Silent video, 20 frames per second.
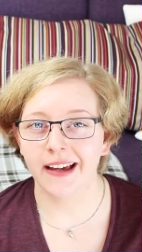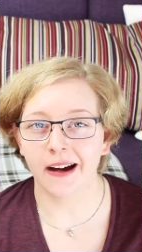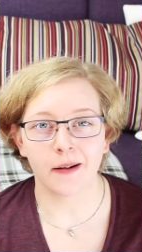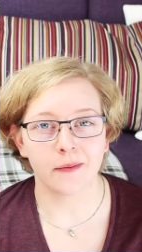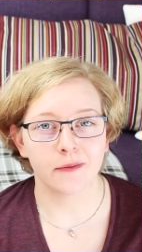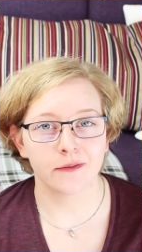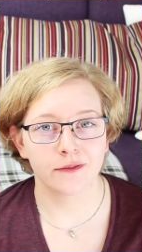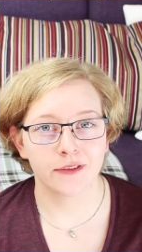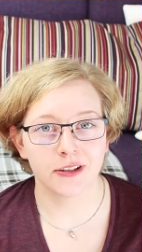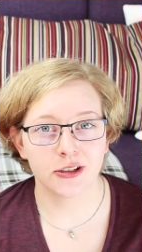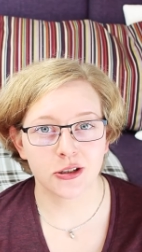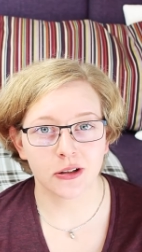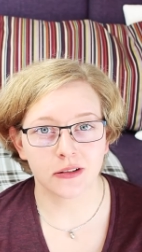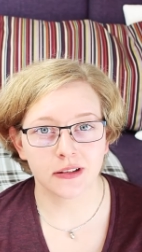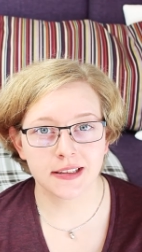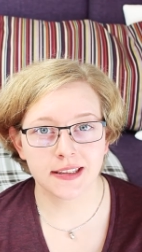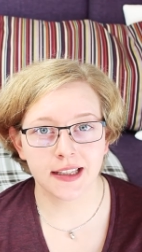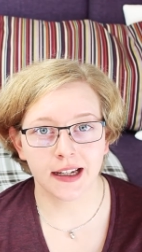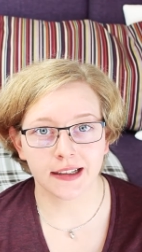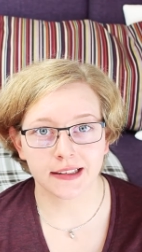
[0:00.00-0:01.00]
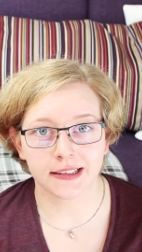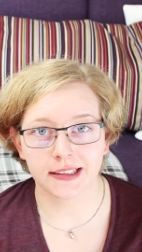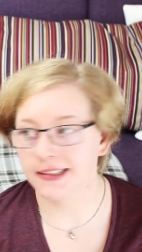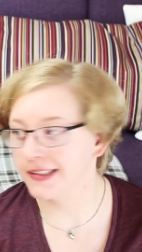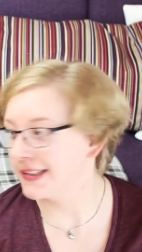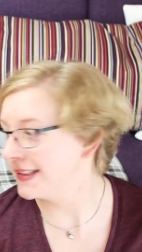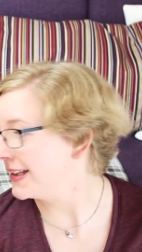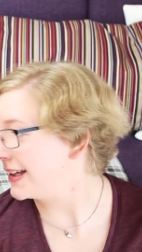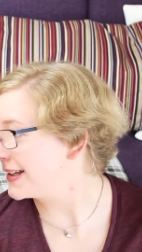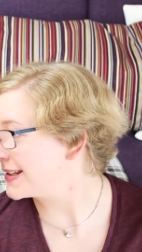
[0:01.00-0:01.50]
Ja, wie schon gesagt,
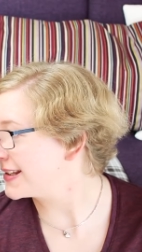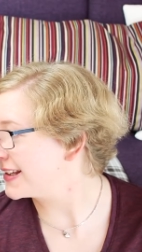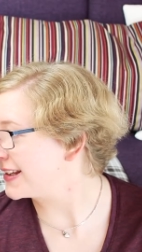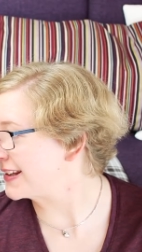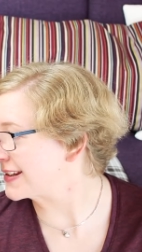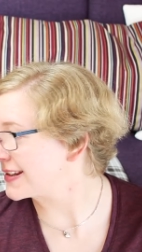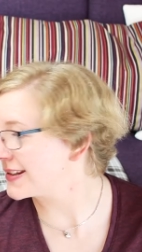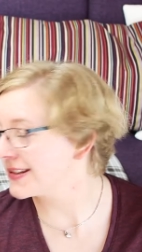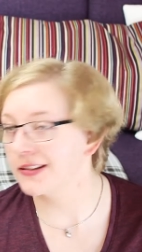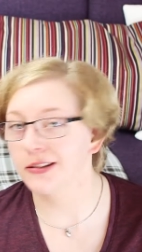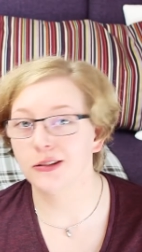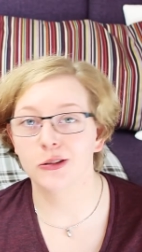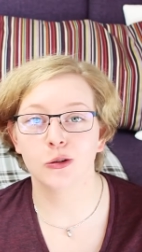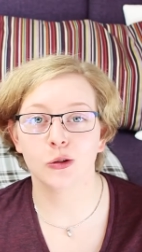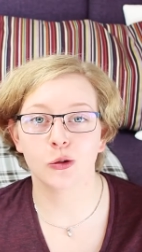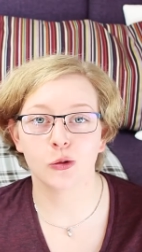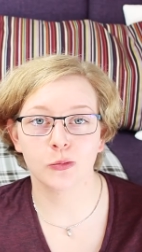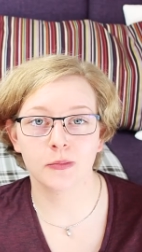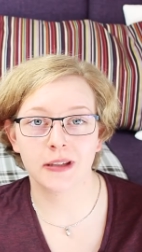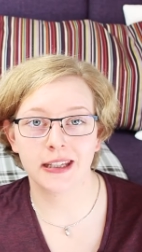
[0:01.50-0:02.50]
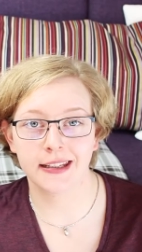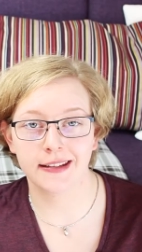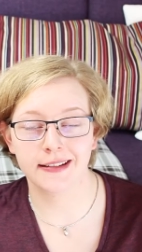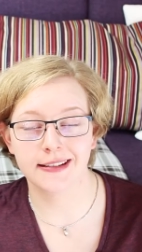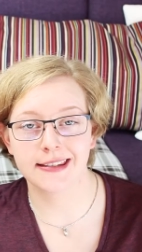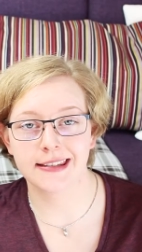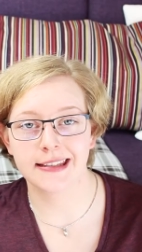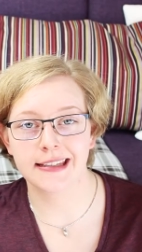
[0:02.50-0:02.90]
das ist Nomi.